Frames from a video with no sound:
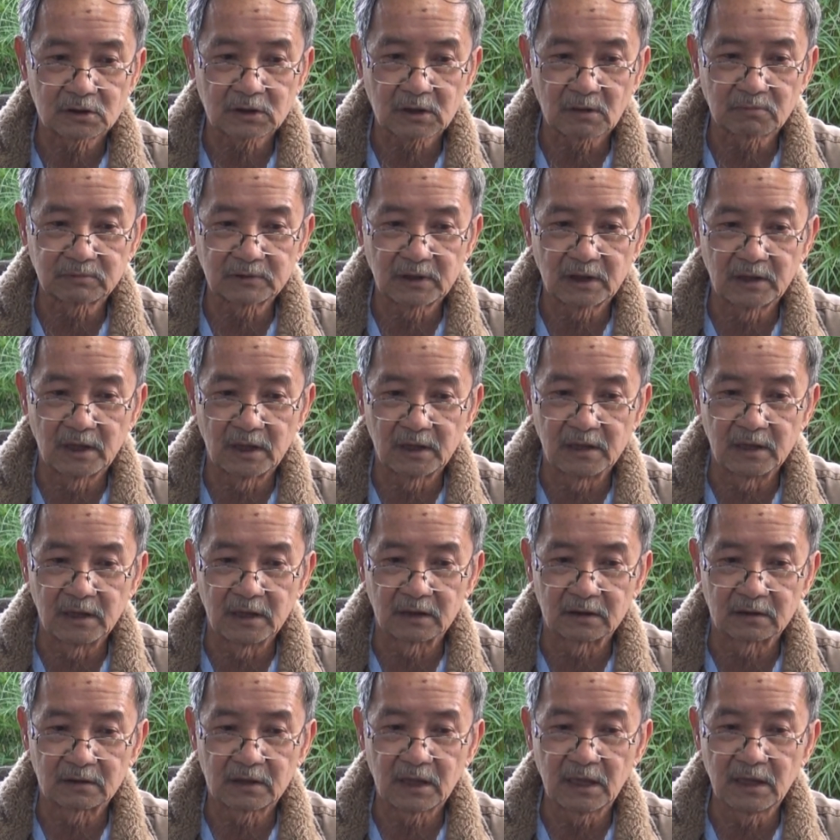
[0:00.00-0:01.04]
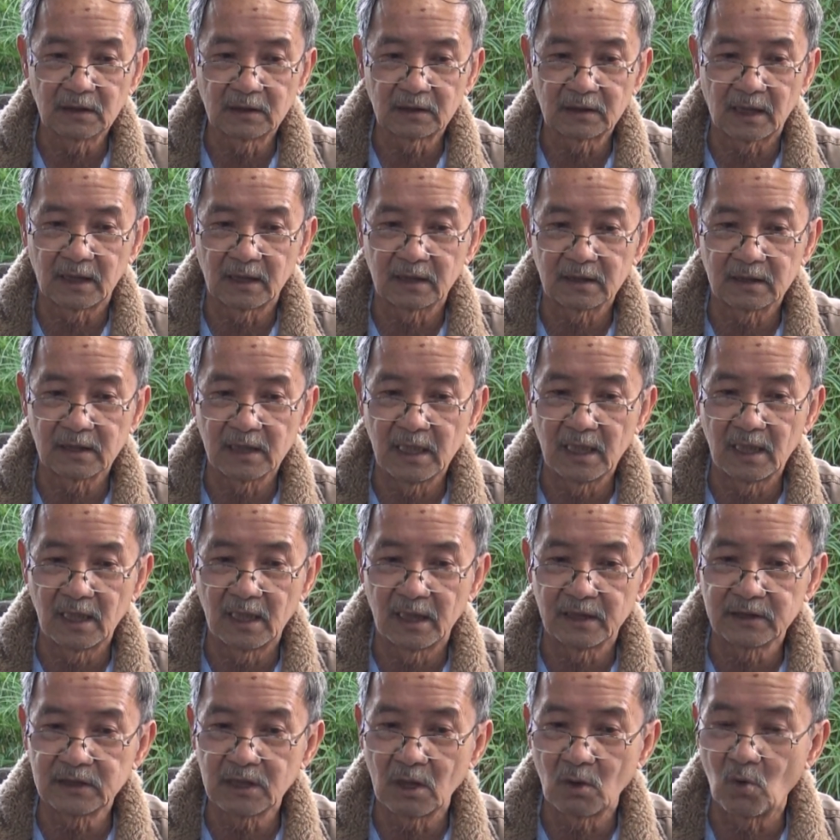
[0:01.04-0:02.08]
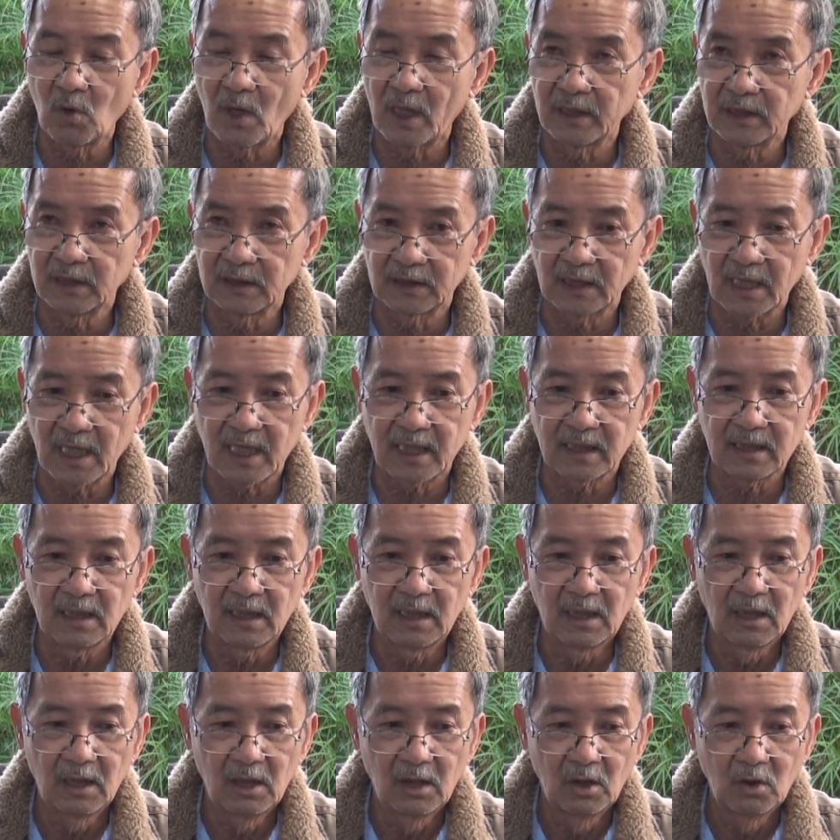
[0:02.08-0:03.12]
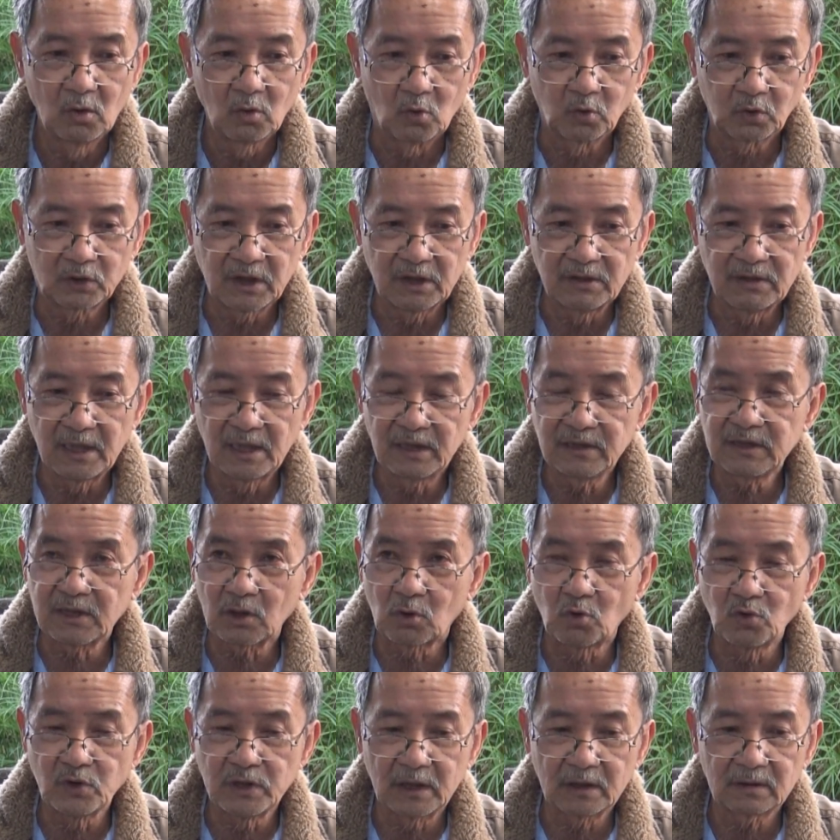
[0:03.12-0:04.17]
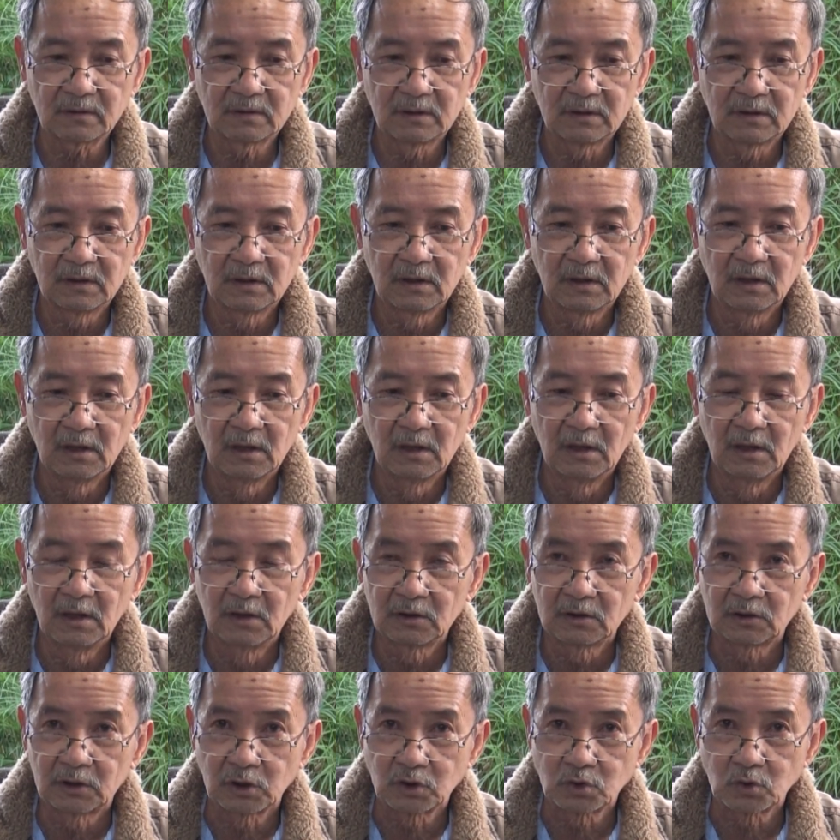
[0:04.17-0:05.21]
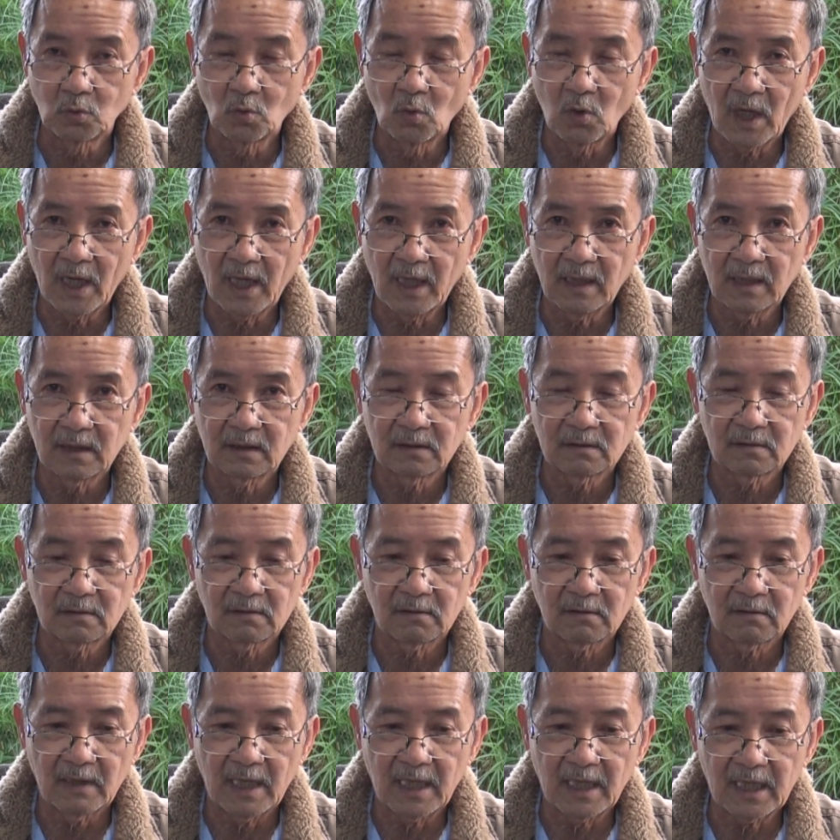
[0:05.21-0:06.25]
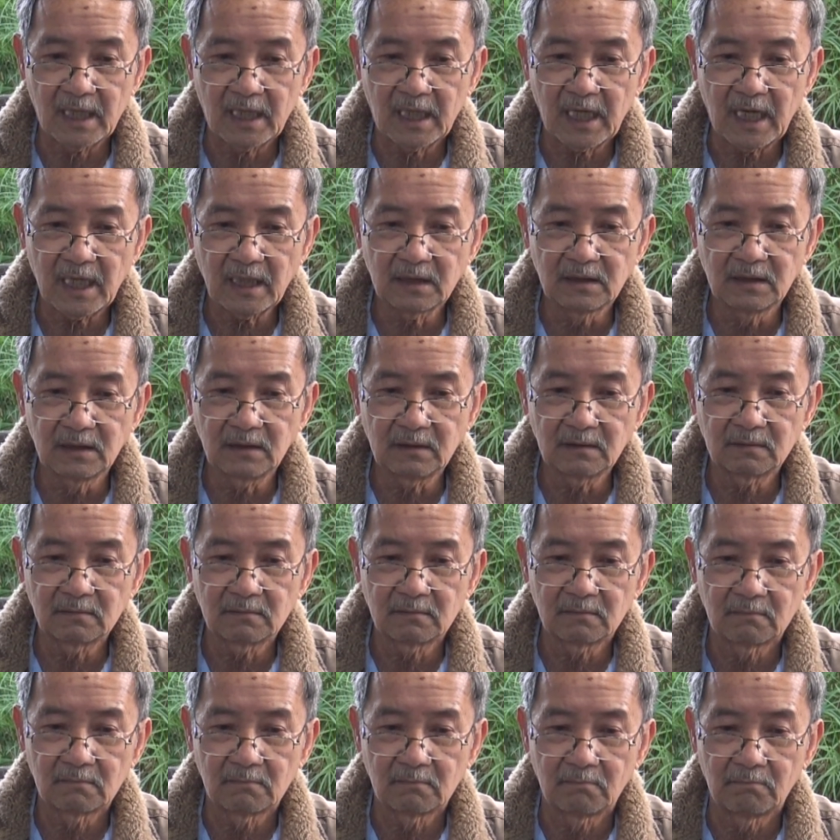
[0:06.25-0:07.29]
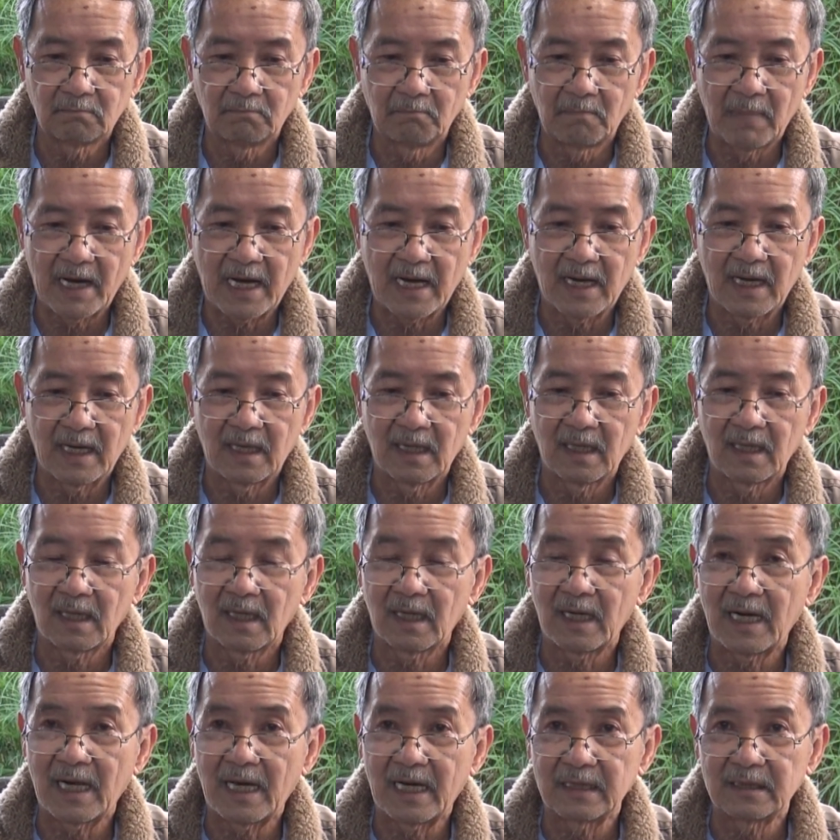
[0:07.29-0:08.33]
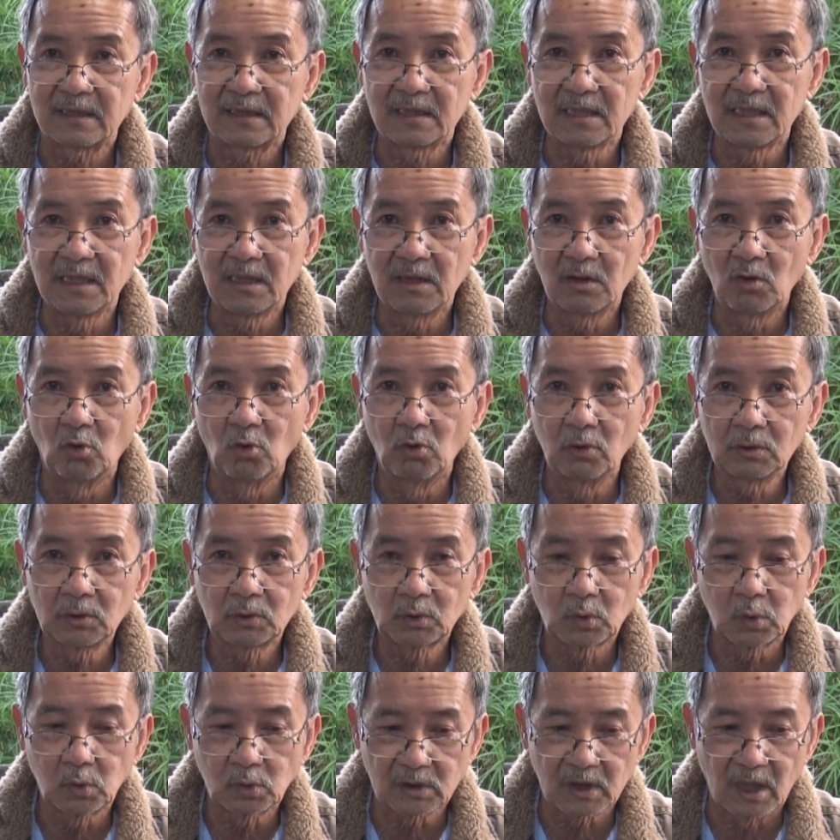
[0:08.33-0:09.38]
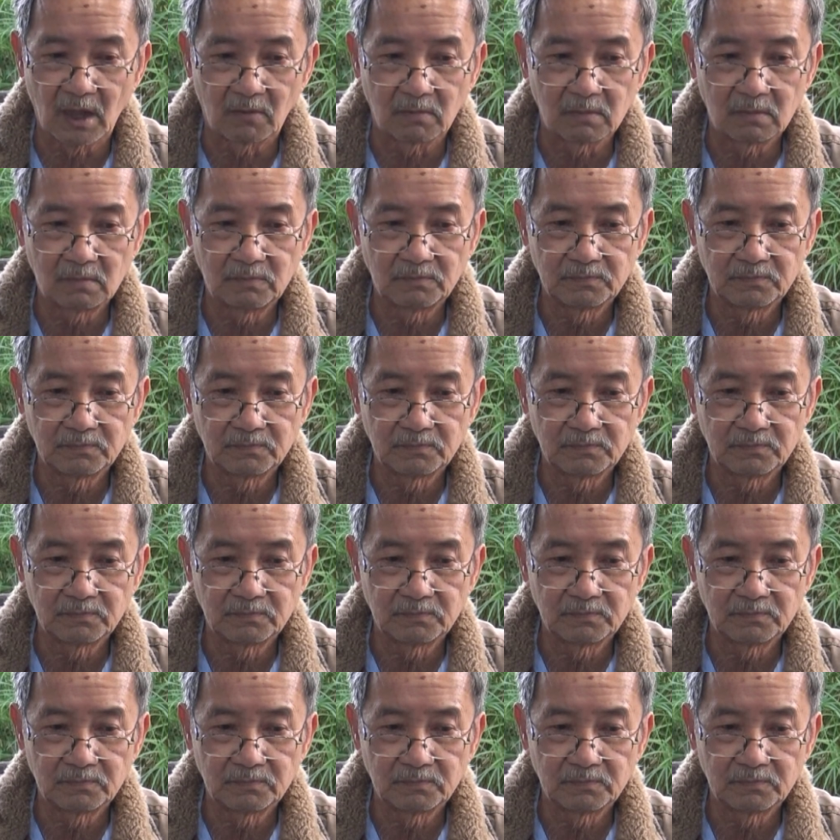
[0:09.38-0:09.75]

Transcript: Trong tình hình hiện thiên thời địa lợi nhân hòa hiện nay của thế giới và khu vực thì Trung Hoa đang khát nước mà lại đi uống thuốc độc.